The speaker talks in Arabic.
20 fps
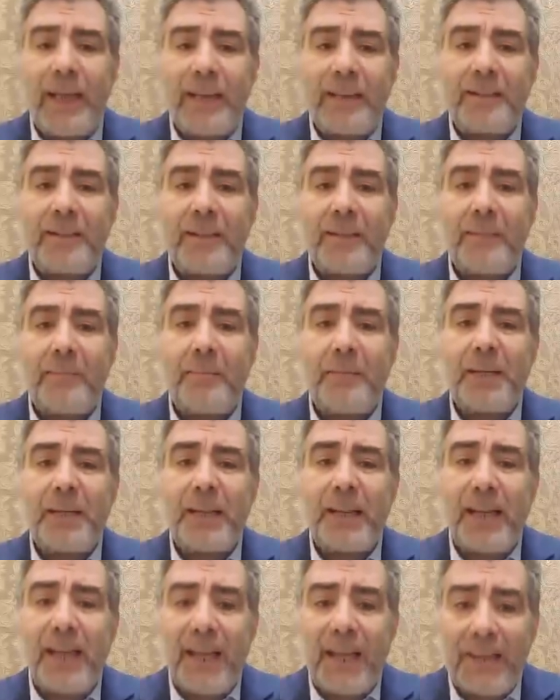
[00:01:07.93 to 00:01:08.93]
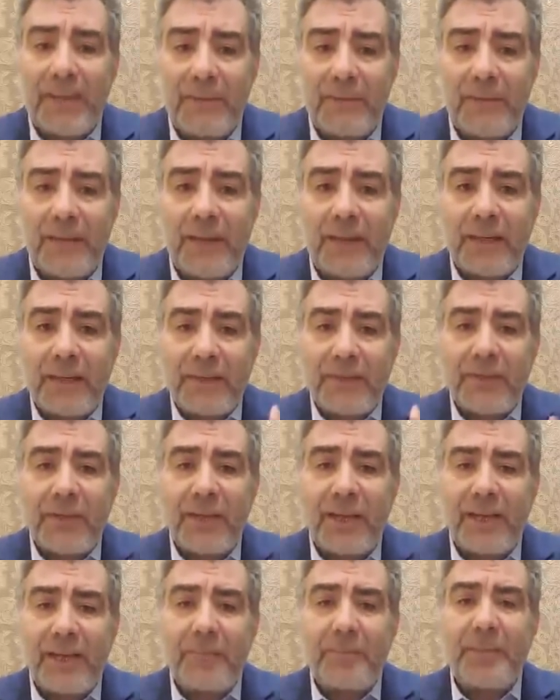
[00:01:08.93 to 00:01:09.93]
أيضا من الآثار
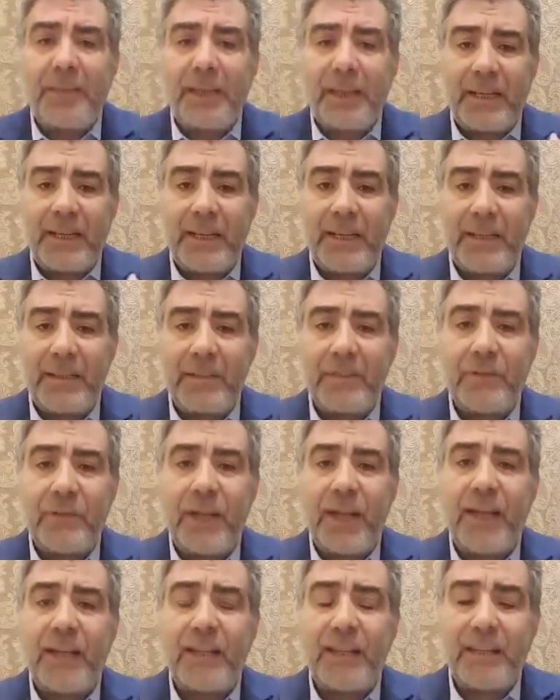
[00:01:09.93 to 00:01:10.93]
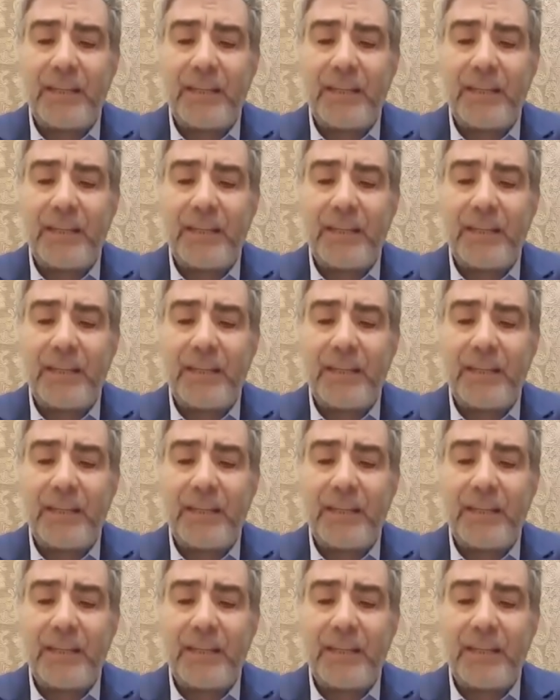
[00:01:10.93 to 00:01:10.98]
الجانبية الناتجة عن